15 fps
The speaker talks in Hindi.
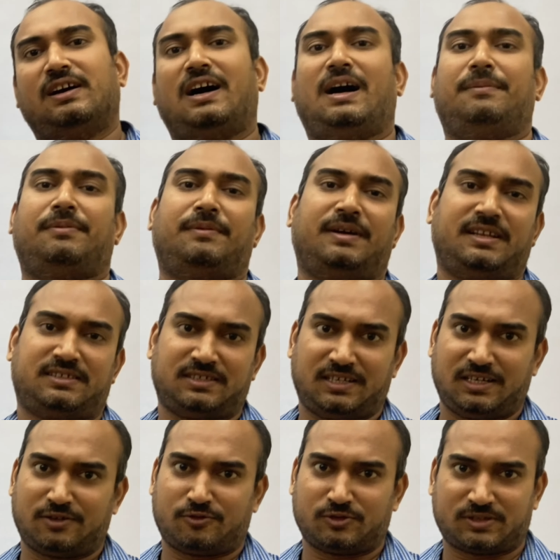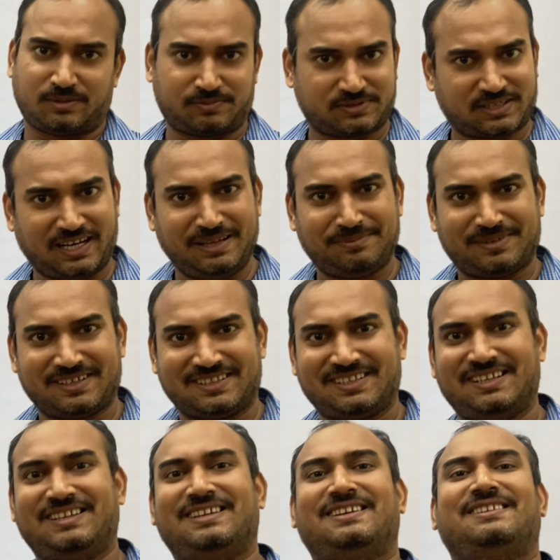आप हमारे चैनल को सब्सक्राइब करते
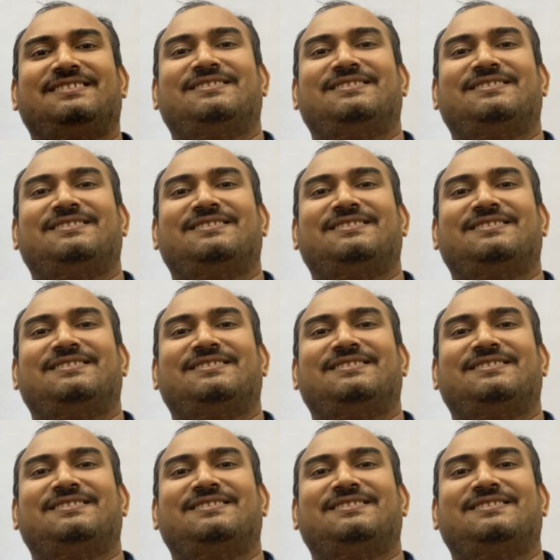रहिए